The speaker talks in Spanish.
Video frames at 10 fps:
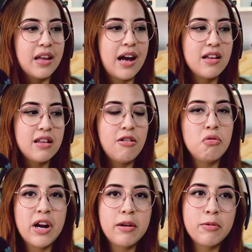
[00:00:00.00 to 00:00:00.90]
átalo a
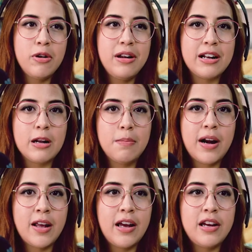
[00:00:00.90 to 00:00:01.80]
un árbol en el
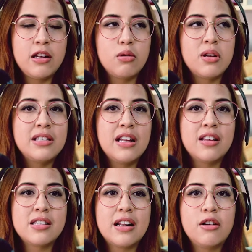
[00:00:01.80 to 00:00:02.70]
parque y tú te
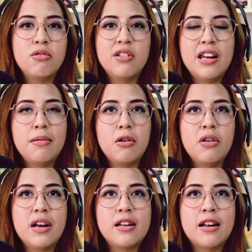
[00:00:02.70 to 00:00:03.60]
sientas a leer un
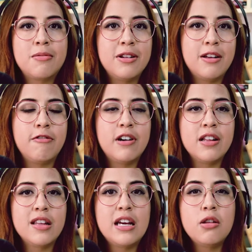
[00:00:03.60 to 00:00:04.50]
libro en el árbol de
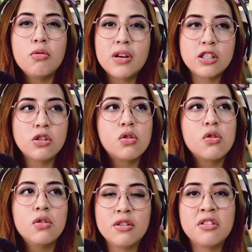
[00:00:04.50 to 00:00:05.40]
frente y tu
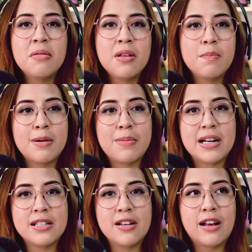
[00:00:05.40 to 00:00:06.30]
cachorro debe de
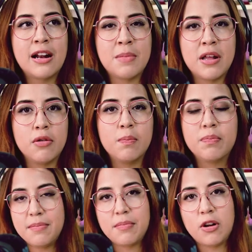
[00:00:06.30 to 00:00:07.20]
permanecer calmado.
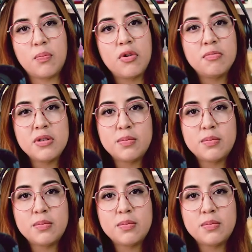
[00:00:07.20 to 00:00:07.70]
Lo podemos